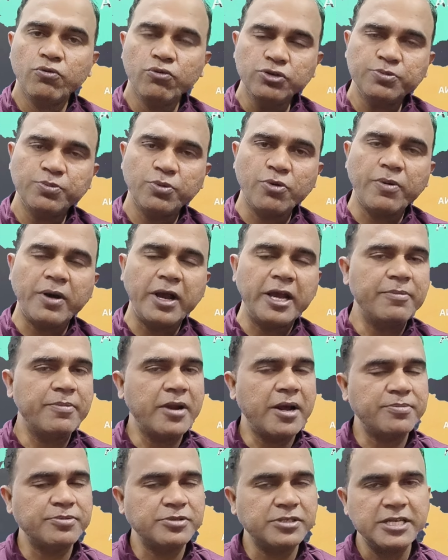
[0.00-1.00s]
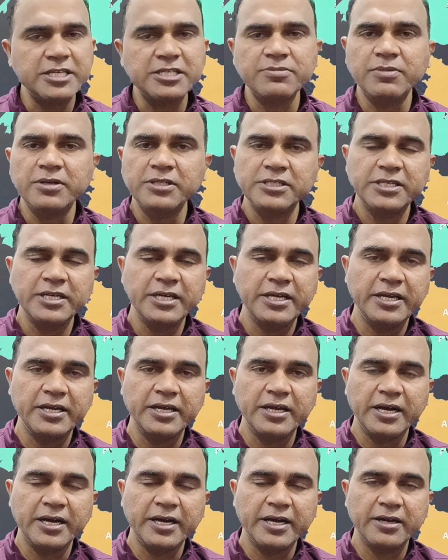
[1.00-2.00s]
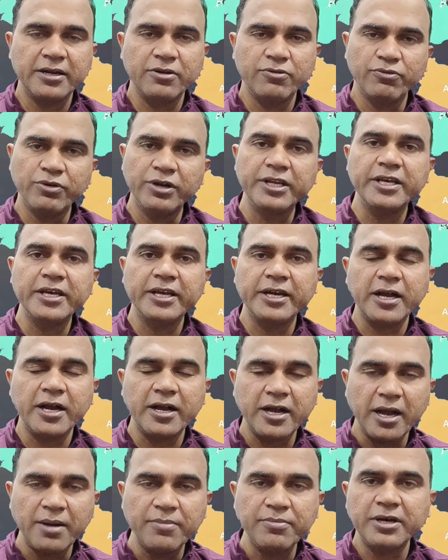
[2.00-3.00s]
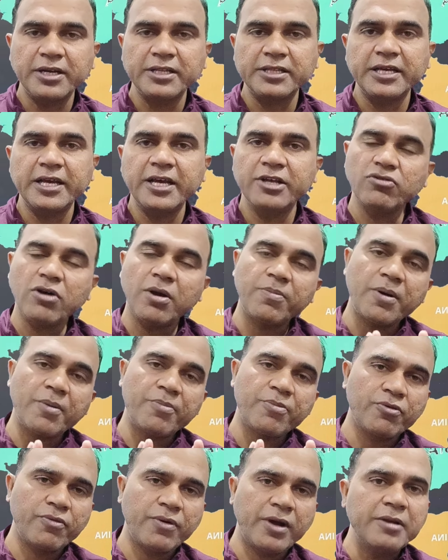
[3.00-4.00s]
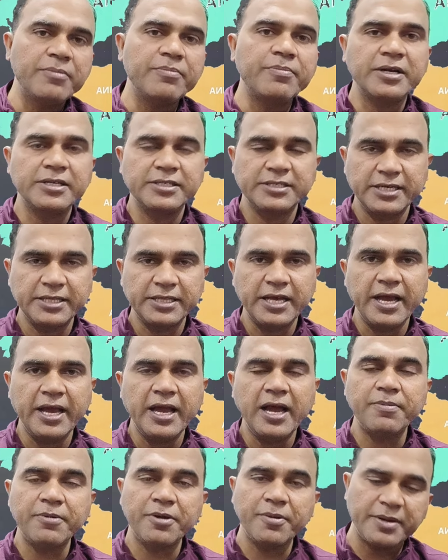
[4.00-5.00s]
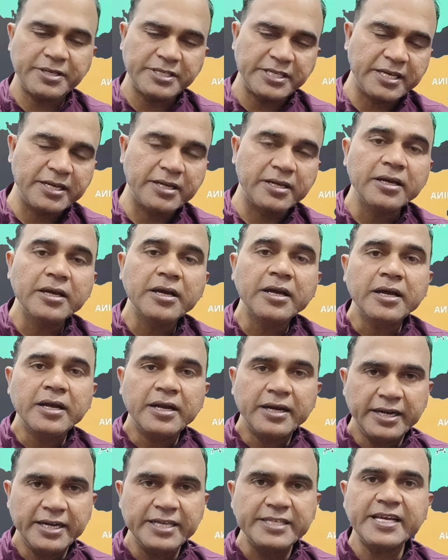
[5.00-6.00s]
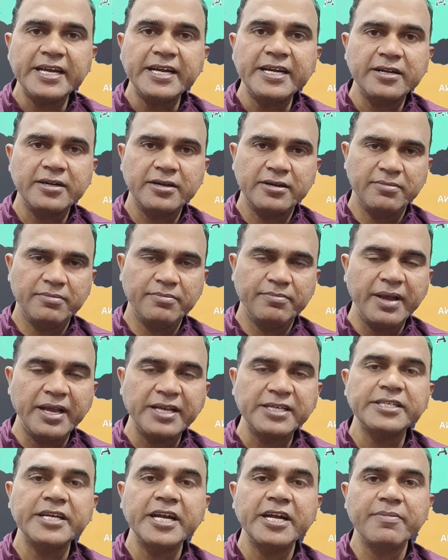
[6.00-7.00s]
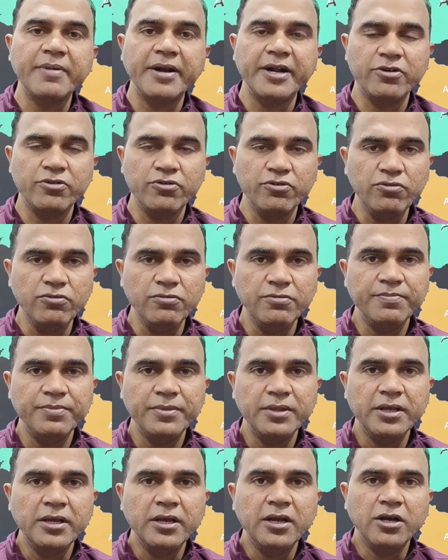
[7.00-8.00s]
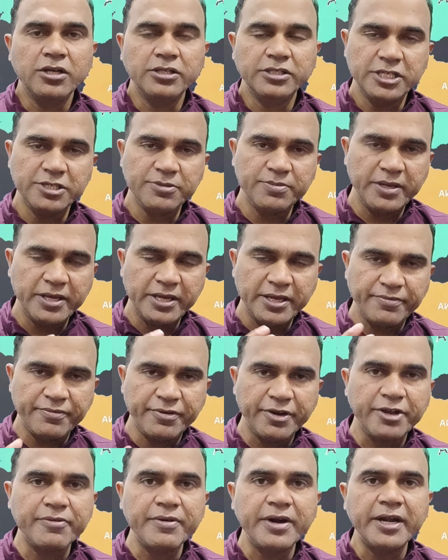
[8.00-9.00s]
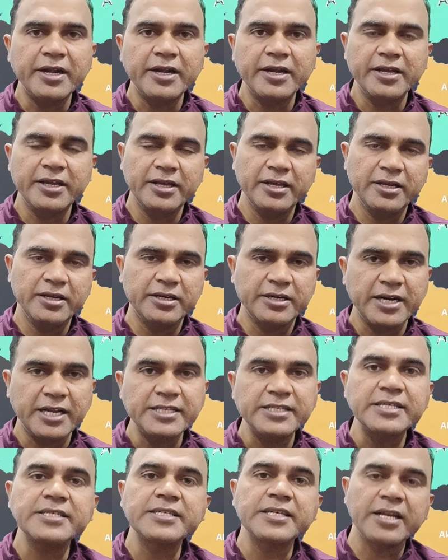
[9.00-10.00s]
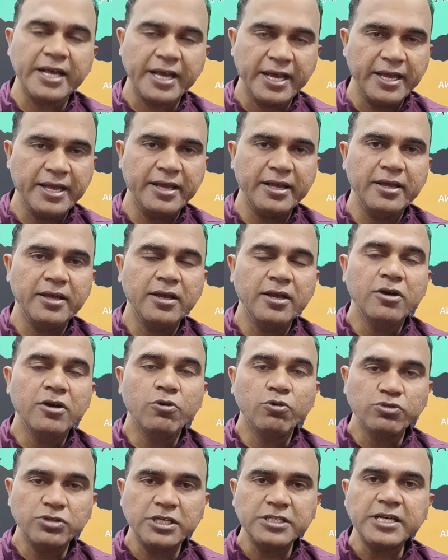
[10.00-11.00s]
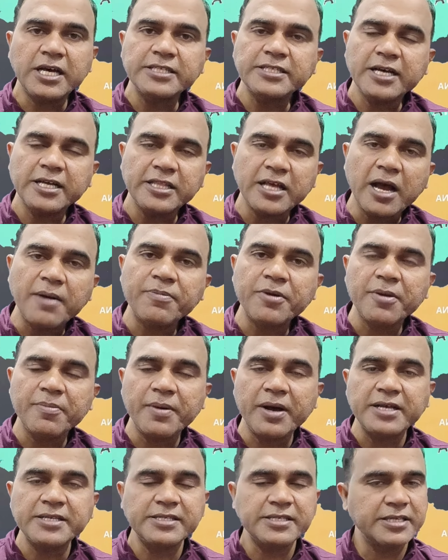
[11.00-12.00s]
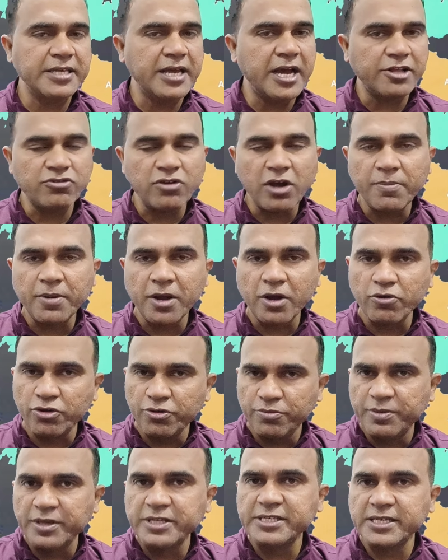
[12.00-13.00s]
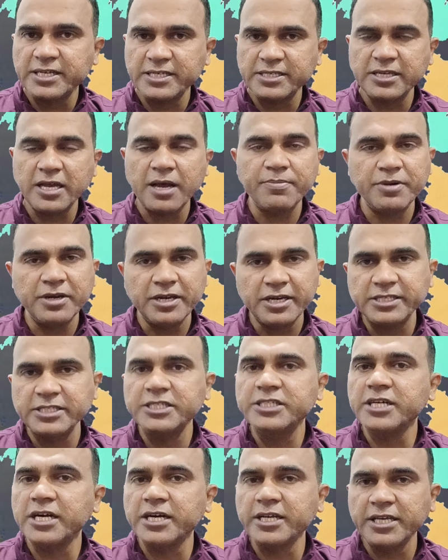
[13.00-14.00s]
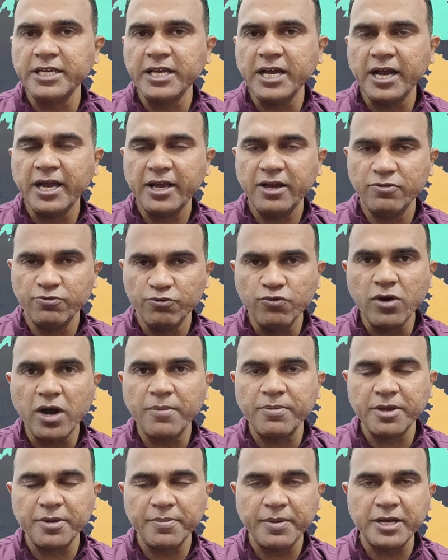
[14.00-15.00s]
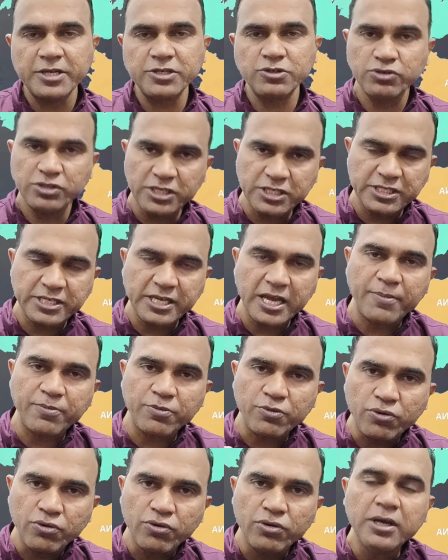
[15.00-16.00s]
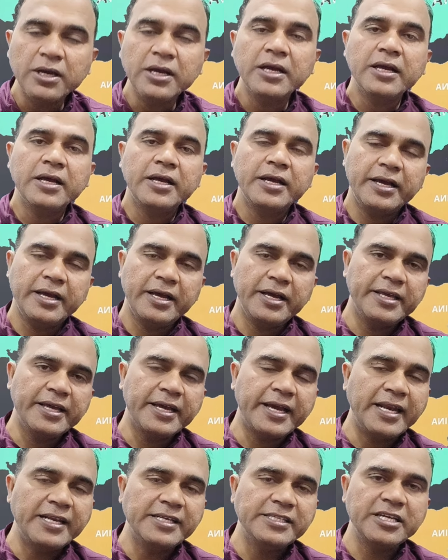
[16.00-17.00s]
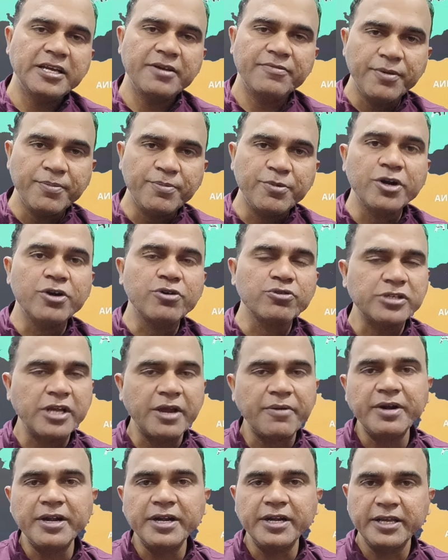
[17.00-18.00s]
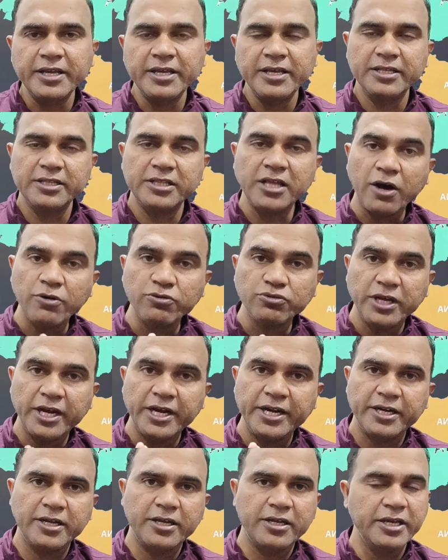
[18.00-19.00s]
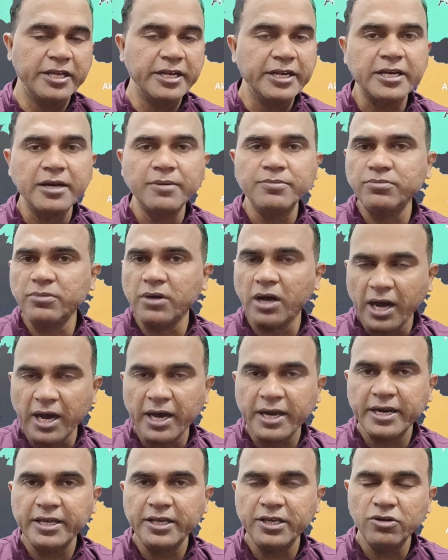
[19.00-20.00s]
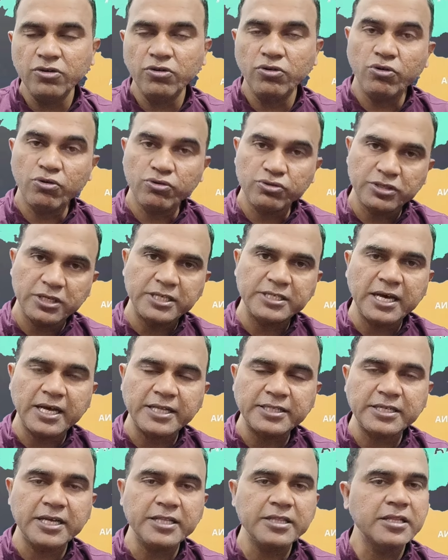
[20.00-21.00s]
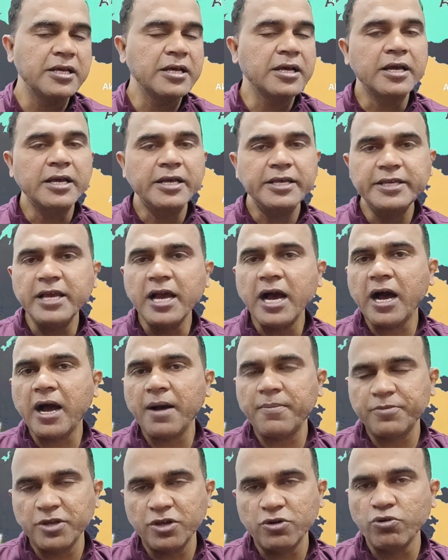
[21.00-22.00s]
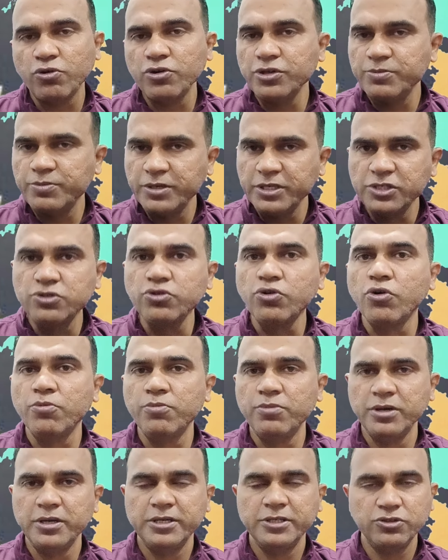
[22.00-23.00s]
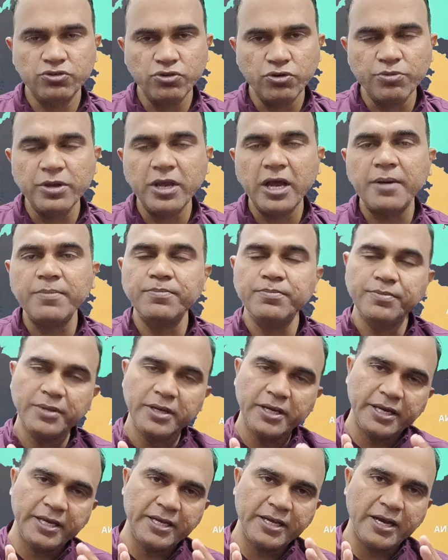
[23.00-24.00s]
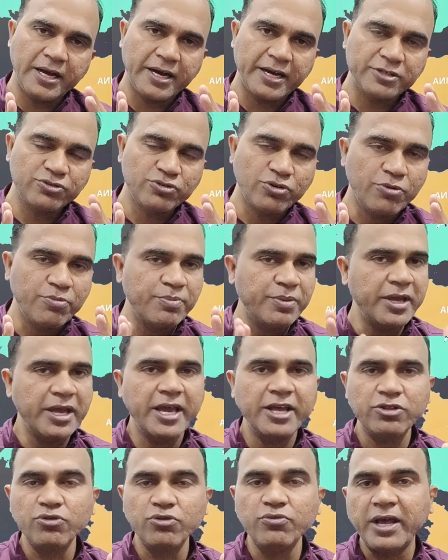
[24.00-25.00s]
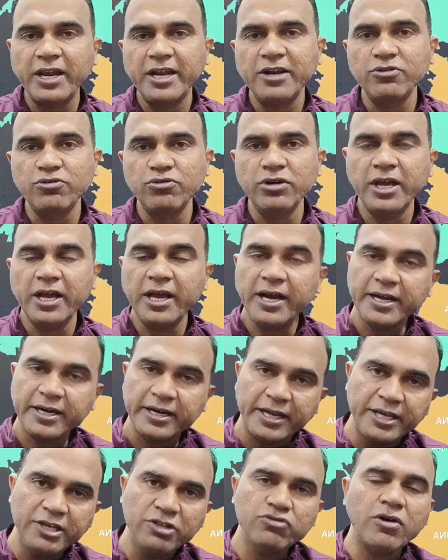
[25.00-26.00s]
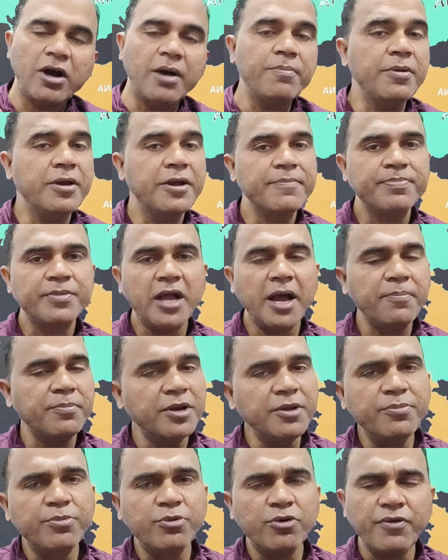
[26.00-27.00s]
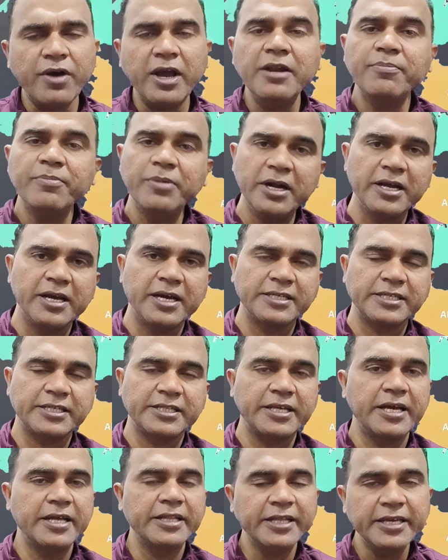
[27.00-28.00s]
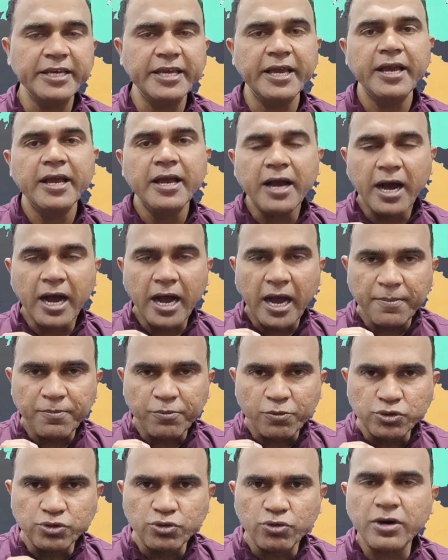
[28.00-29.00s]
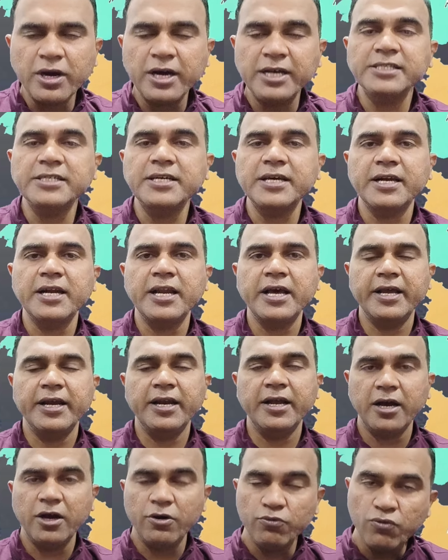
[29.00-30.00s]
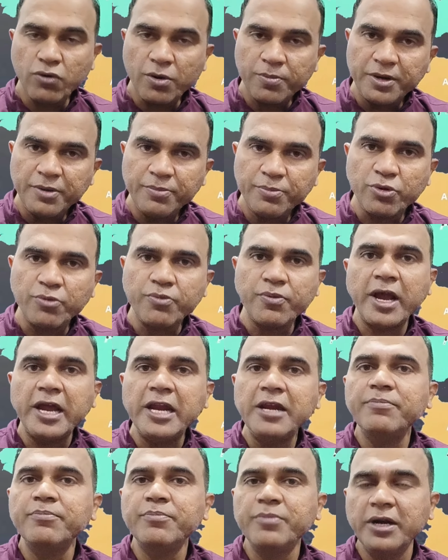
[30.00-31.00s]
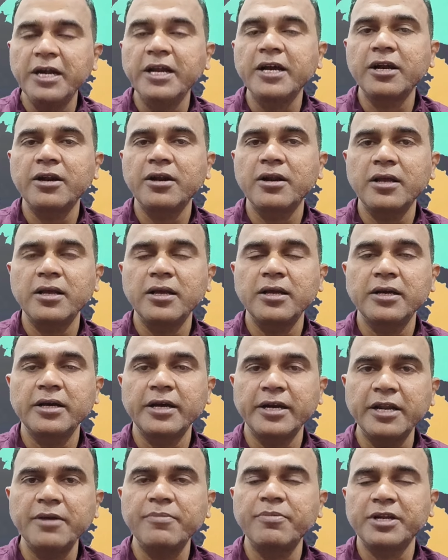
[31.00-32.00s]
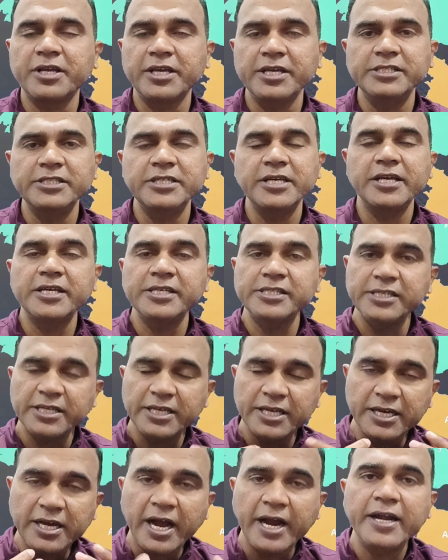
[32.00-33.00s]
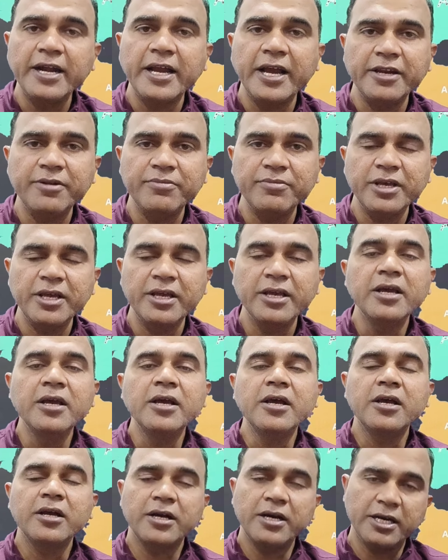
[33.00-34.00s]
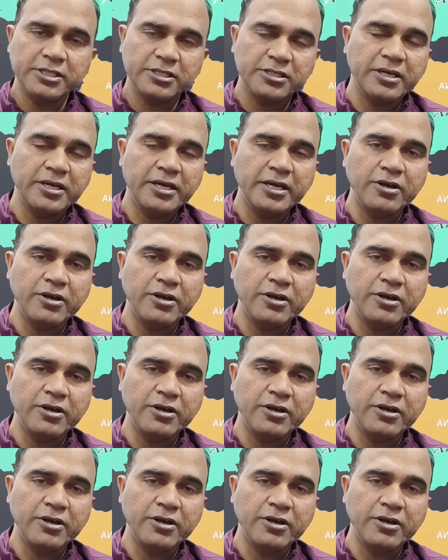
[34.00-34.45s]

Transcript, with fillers: उस प्रोफाइल पर आप सिक्स मंथ से अगर वन ईयर का काम करते हैं तो आपका प्रोफाइल बन सकता है आपके पास एक डिसेंट बैंक स्टेटमेंट हो जिसमें फ्रिक्वेंटली ट्रांजेक्शन हैं उसके साथ साथ आपके पास या तो आपका कोई बिजनेस आपने रजिस्टर्ड किया है वो आपके पास हो जिससे आपको ये कह लीजिए फिफ्टी टू सेवेंटी थाउजेंड इनकम आ रही हो और उसके साथ साथ या आपकी कोई भी जॉब जो भी आप अगर जॉब पे हैं तो वेल एंड गुड है अगर नहीं तो आप अपनी प्रोफाइल बिल्ड कर सकते हैं देखिए आपको जो खर्च करना है ना वो अपनी प्रोफाइल बिल्ड कर, करने पर कीजिए किसी की गाइडलाइन में खर्च